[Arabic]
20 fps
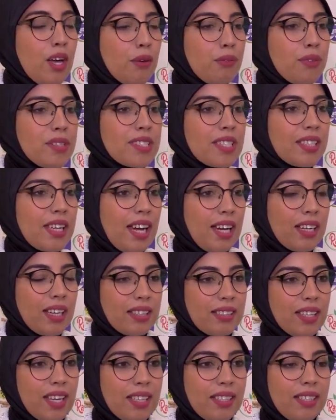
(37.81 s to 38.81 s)
في الصناعة
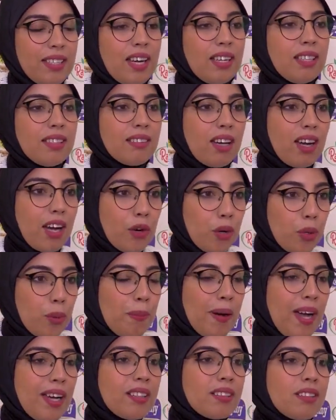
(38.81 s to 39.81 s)
الغذائية للتقرب
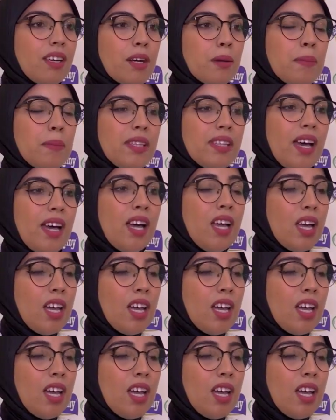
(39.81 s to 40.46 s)
أكثر من